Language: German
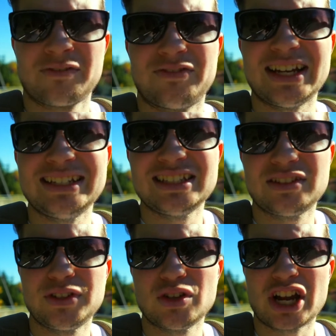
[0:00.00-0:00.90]
Wenn
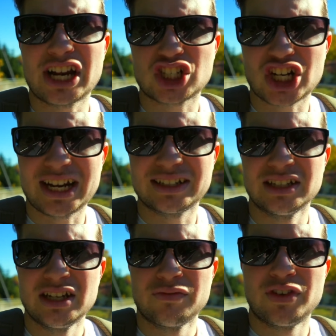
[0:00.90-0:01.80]
dieses Video erscheint,
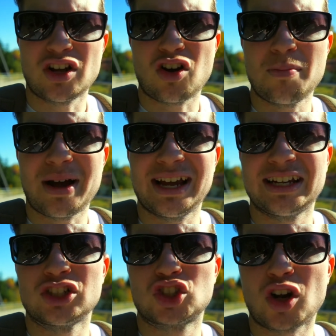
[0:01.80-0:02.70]
wird auch
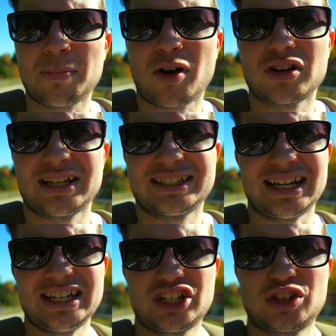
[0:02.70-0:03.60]
mein Shop online
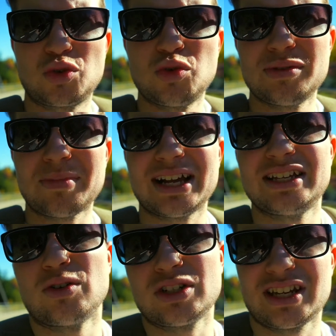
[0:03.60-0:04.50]
sein. Ich tue ihn mal
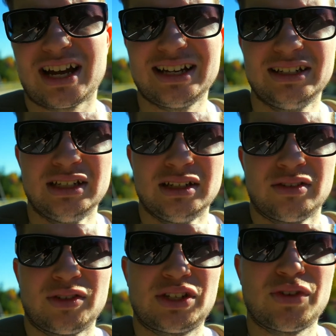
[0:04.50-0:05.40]
hier unten rein.
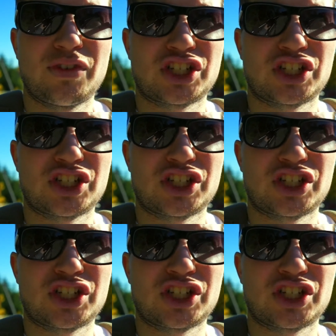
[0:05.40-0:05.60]
Es wird